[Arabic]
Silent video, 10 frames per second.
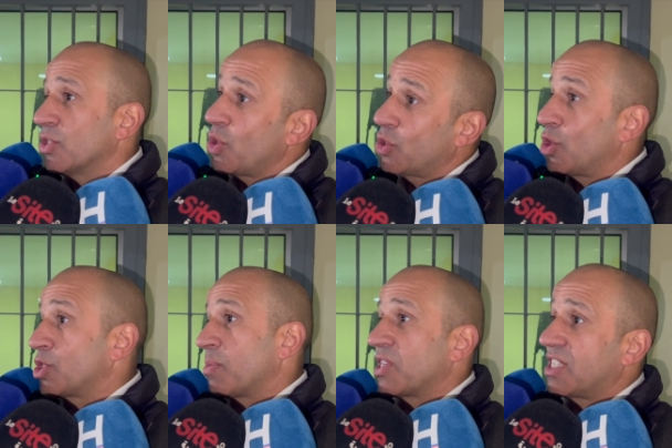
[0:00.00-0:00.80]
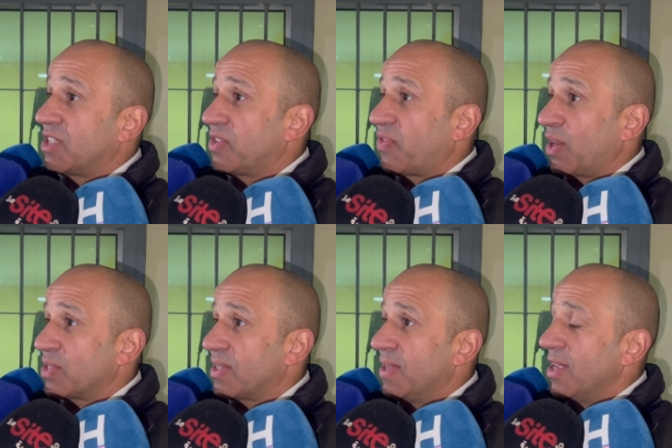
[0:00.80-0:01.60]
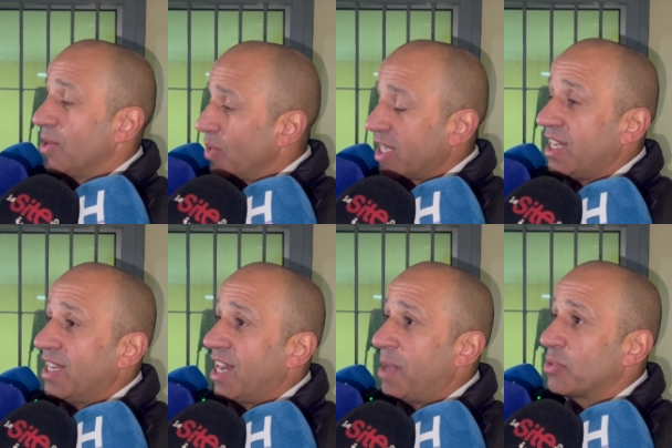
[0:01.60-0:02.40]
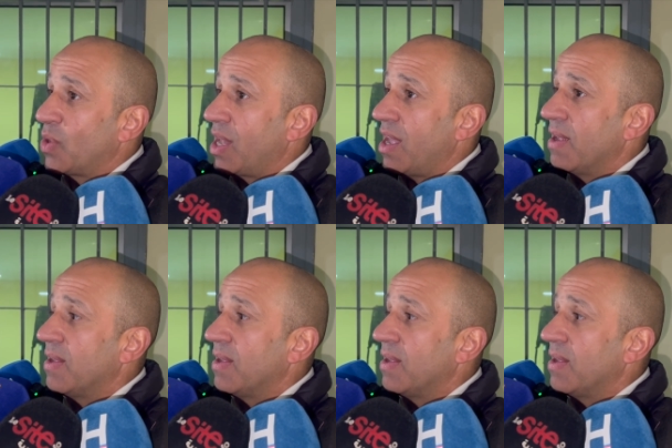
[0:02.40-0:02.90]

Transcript: دونك دو زوبجيكتيف ديفيرونت ولكن حنا الحمد لله